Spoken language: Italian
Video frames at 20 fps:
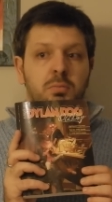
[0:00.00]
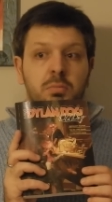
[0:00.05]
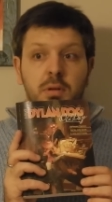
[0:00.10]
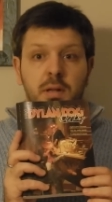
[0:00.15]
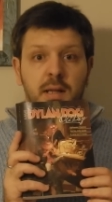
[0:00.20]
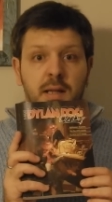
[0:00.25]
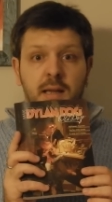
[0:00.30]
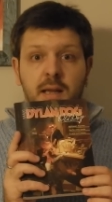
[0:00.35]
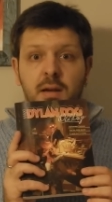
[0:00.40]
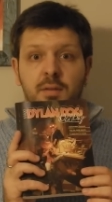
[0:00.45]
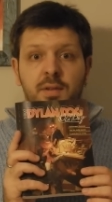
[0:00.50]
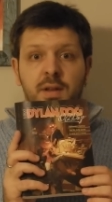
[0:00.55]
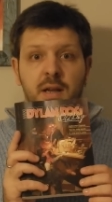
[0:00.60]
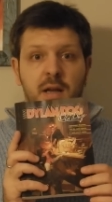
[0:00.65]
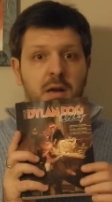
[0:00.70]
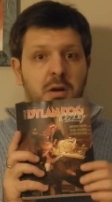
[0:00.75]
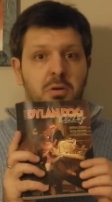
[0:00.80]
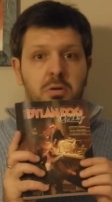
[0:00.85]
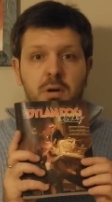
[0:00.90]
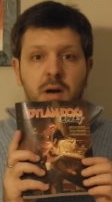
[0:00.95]
Quindi
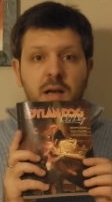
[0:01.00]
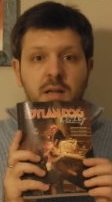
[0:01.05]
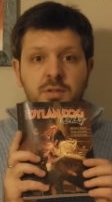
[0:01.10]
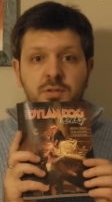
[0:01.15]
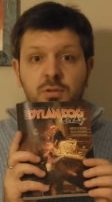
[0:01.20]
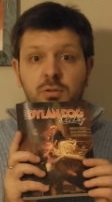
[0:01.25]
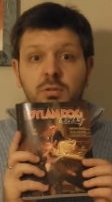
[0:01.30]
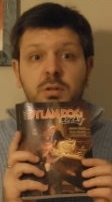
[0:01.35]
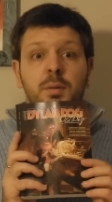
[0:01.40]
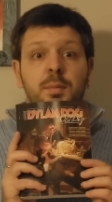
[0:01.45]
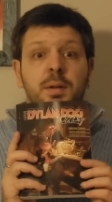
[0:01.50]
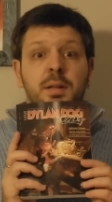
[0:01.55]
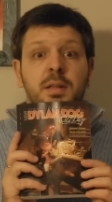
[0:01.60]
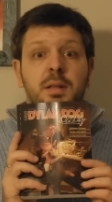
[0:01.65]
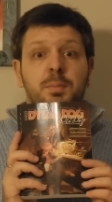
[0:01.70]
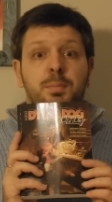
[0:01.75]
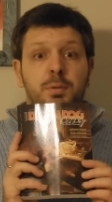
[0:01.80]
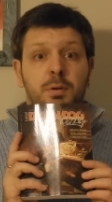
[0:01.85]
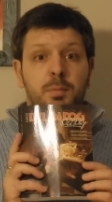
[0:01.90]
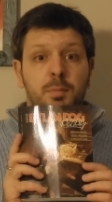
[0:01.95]
Cavenago
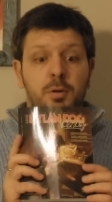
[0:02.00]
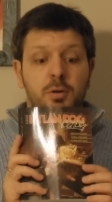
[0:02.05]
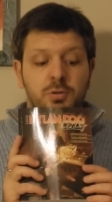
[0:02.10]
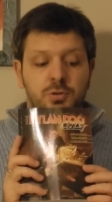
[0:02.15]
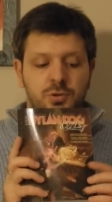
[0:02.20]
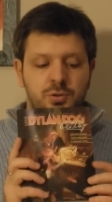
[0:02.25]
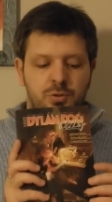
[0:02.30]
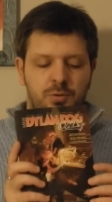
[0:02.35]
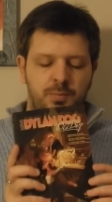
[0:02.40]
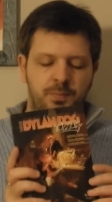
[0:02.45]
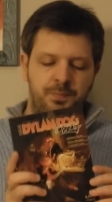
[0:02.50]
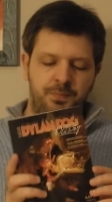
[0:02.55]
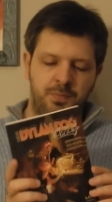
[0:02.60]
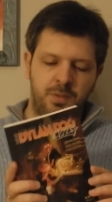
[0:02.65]
assolutamente promosso.